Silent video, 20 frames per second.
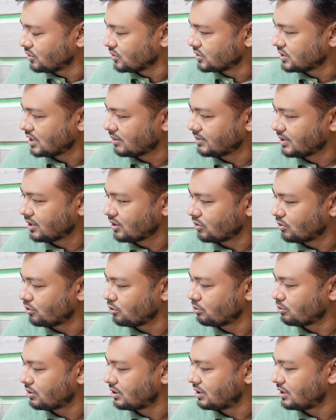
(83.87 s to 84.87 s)
হচ্ছে আপনার
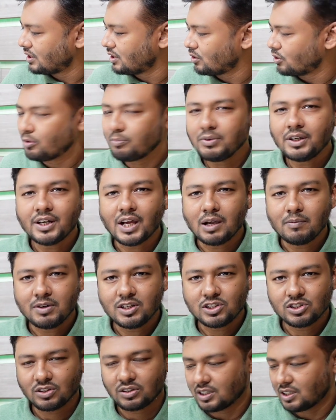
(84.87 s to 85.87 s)
অমনি
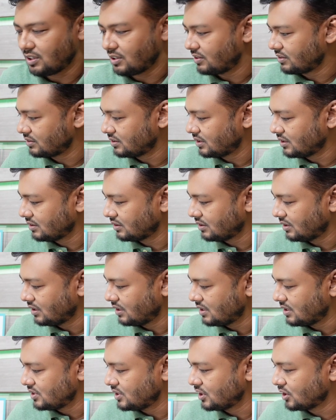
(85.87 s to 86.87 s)
ডাইমেনশনাল অর্থাৎ
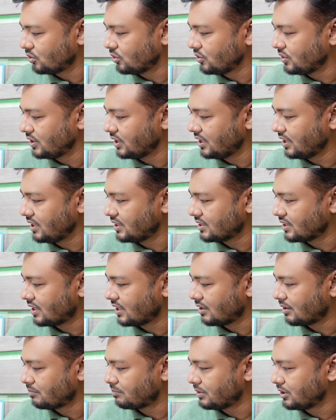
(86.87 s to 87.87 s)
যে কোনো দিকে এটা
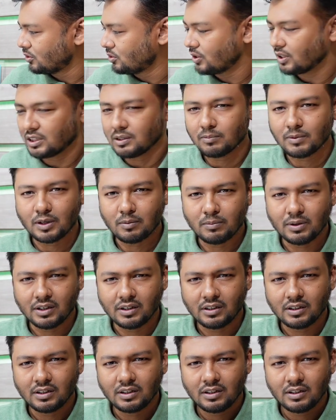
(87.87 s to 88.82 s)
আপনি ঘোরাতে পারবেন